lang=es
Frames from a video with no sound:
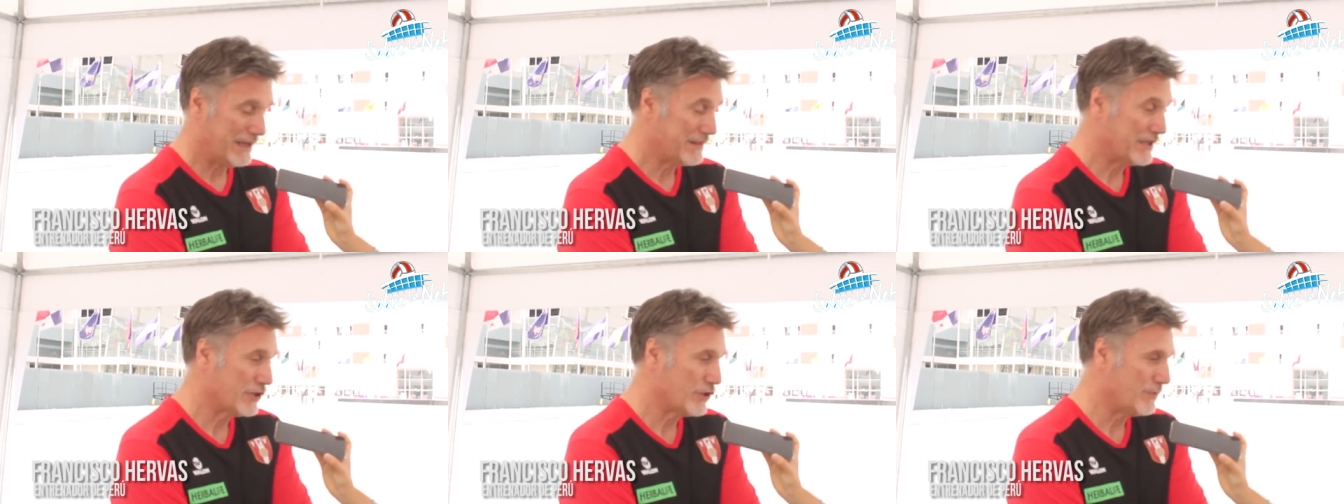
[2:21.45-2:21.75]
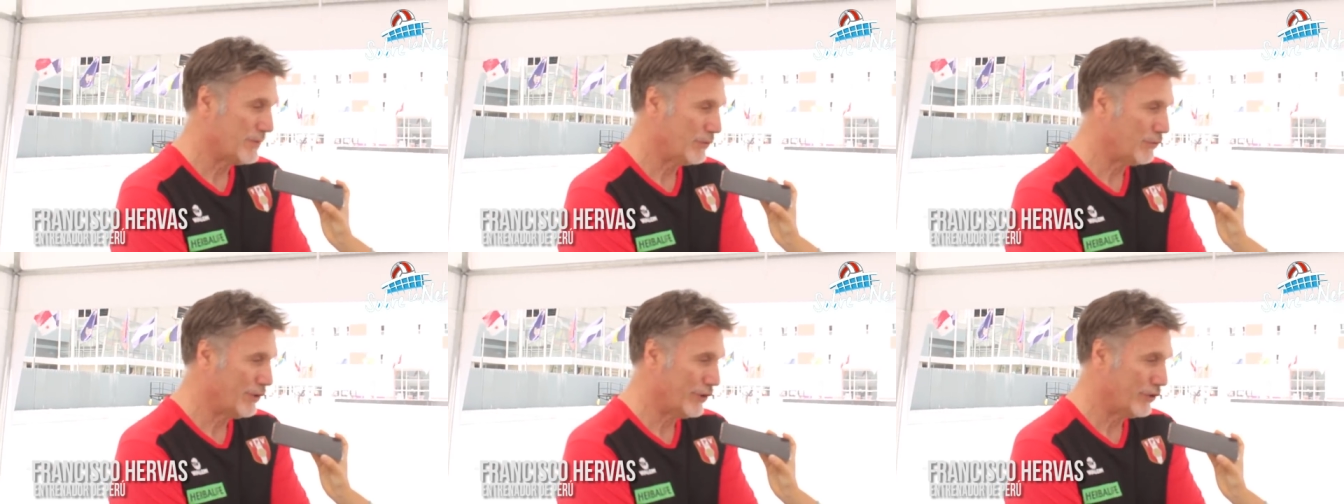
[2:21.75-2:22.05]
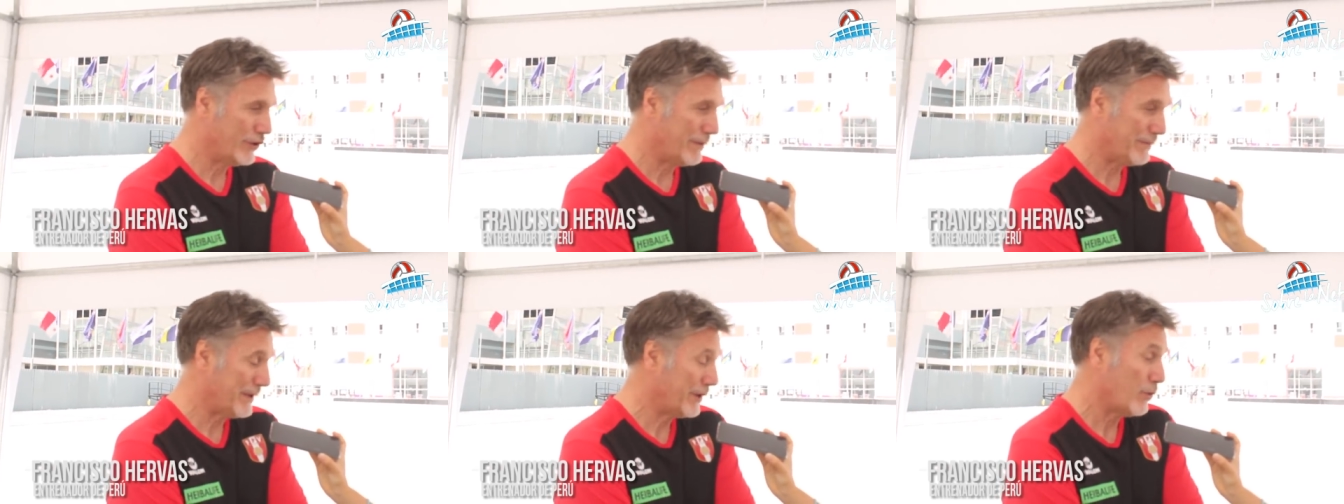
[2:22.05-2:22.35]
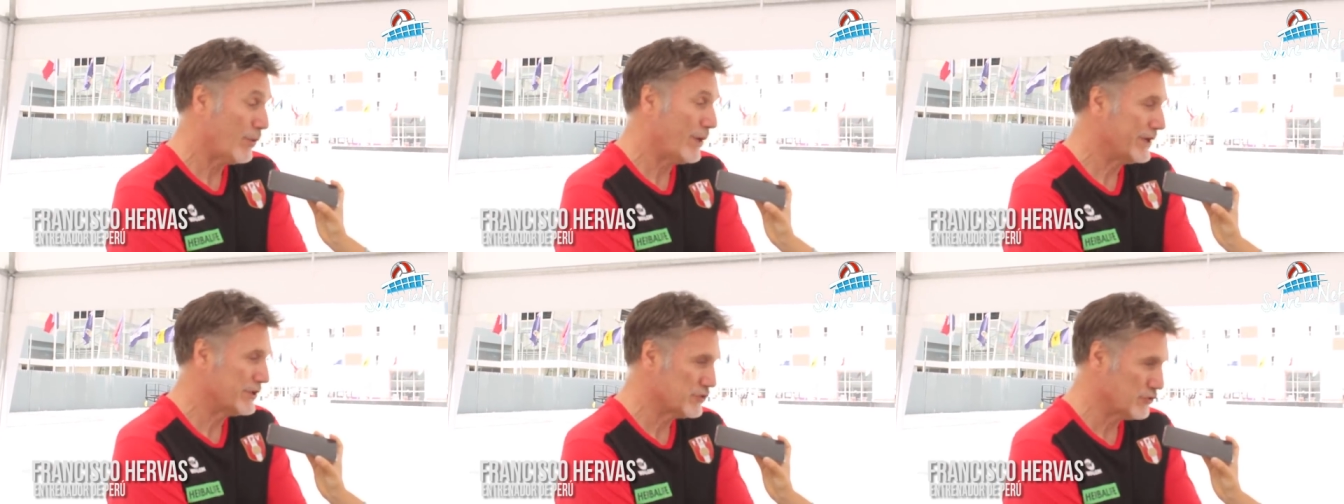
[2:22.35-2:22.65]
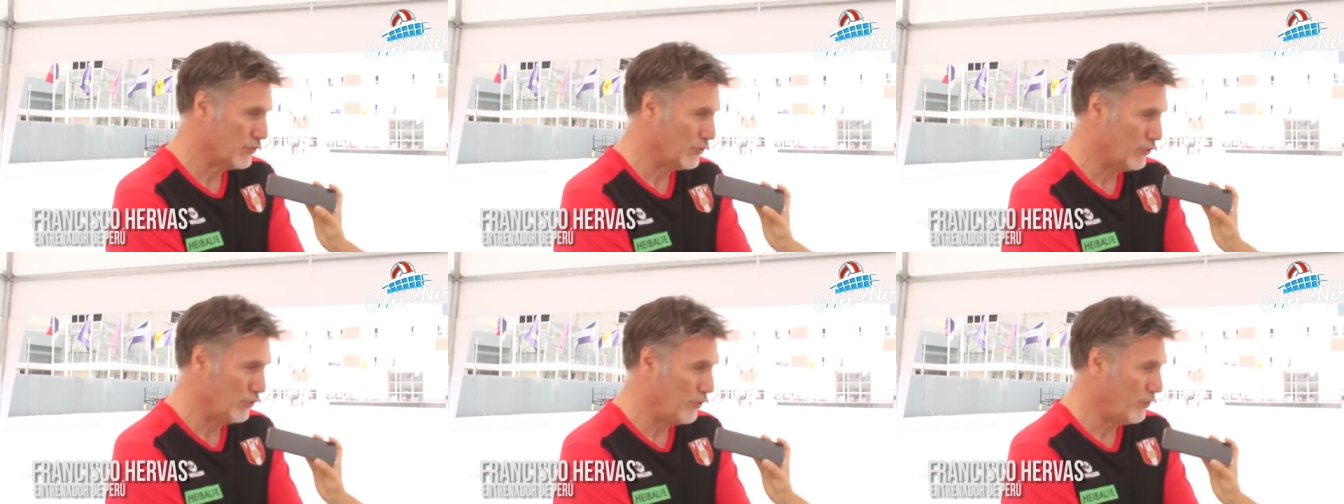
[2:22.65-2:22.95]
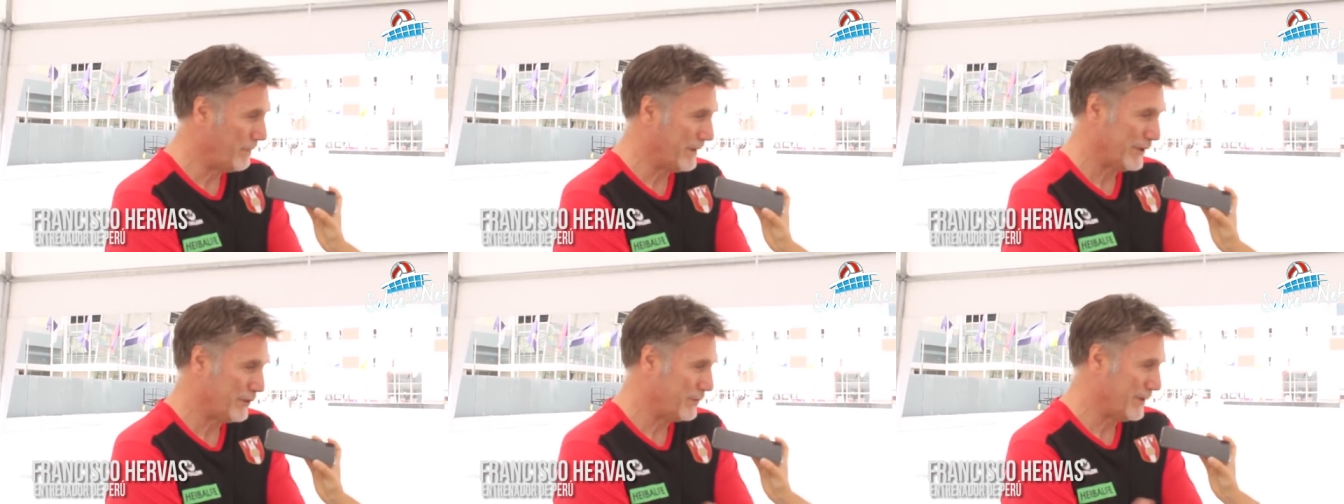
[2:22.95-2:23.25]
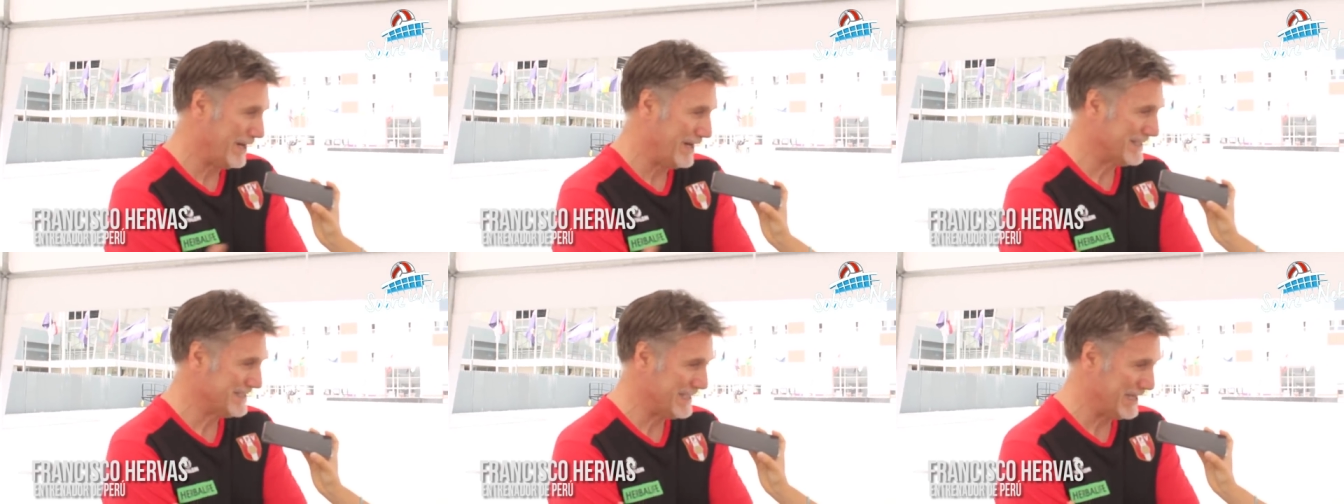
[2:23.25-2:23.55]
eh, crecer como jugadora para jugar en su club, o
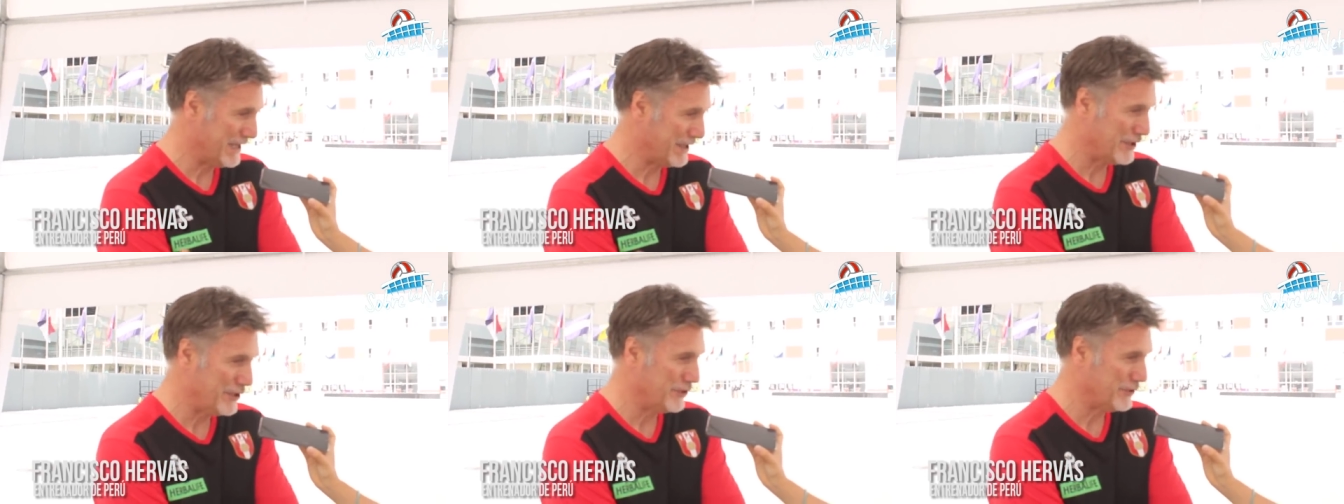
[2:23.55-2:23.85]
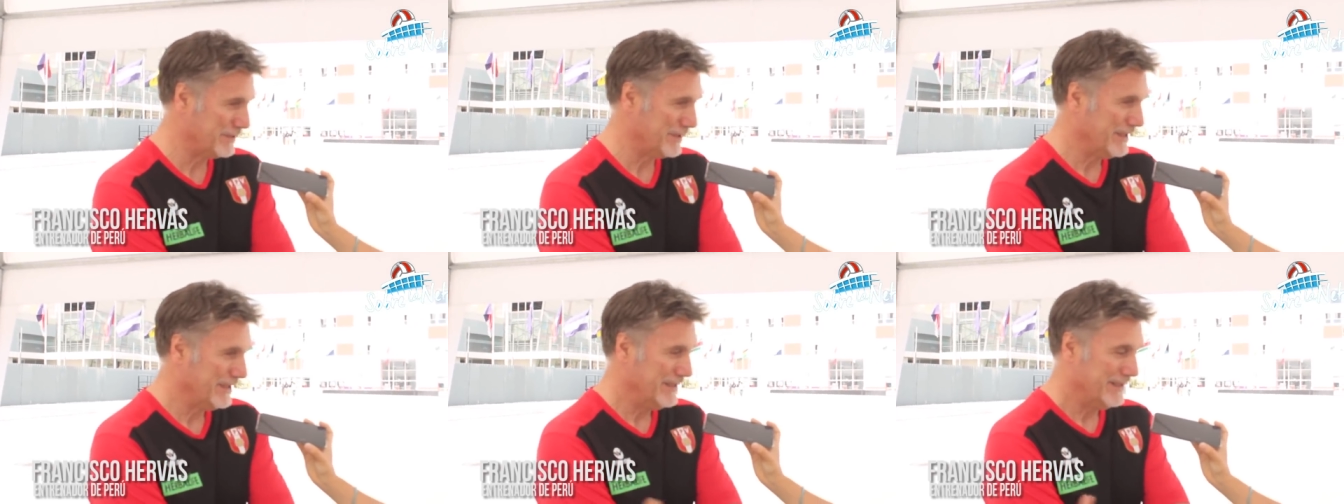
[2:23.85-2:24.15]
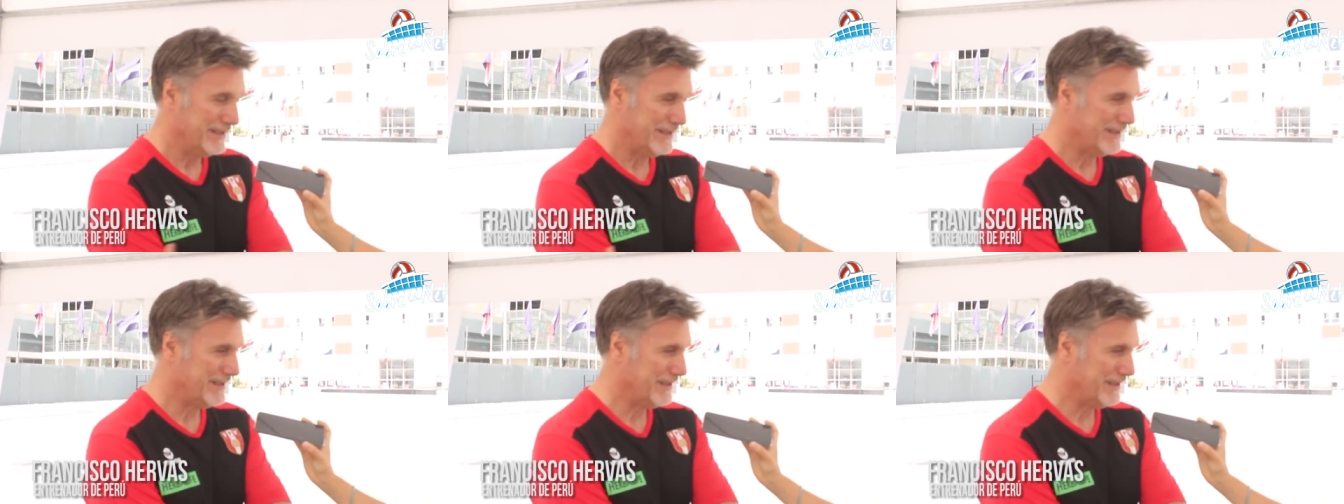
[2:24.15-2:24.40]
para jugar en la selección.